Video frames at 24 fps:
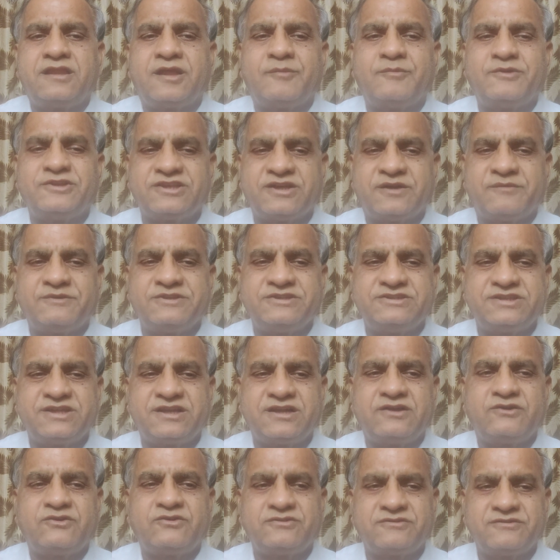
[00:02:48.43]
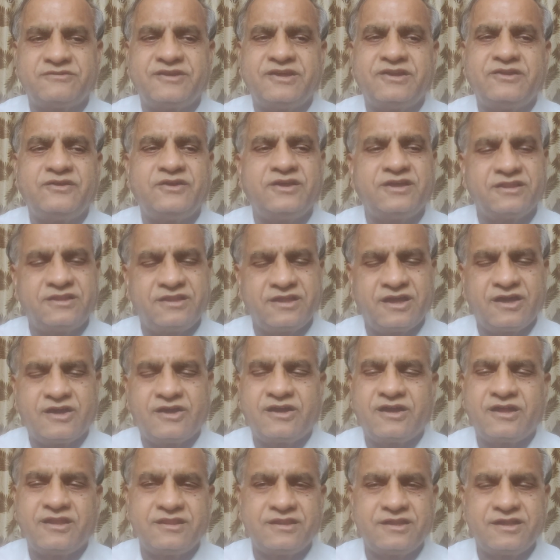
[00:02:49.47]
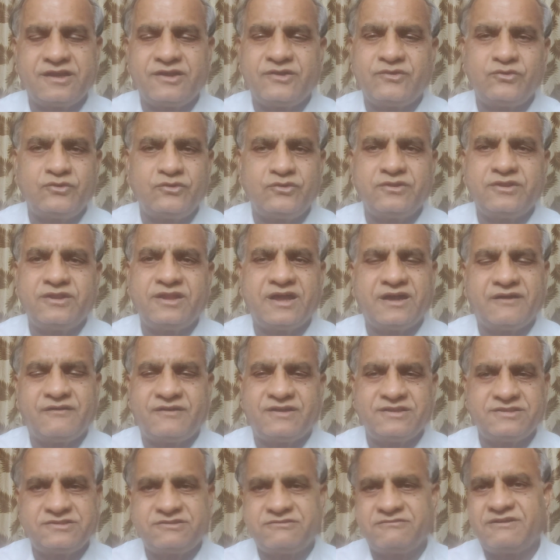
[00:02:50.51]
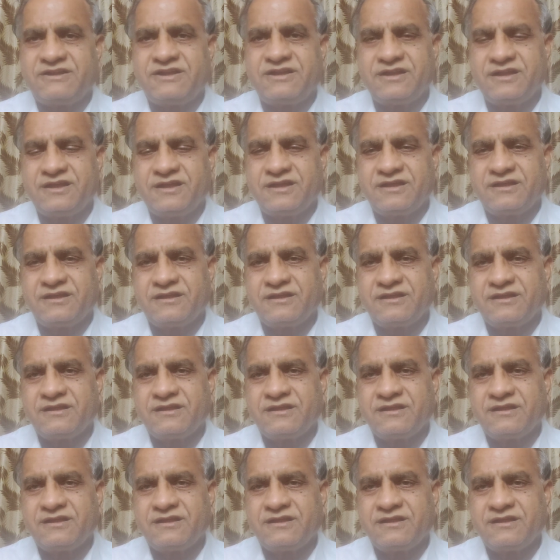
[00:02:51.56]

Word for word: తమ సమస్యల కోసం ఎలుగెత్తే హక్కు అందరికీ ఉంటుంది ఆ వాస్తవాన్ని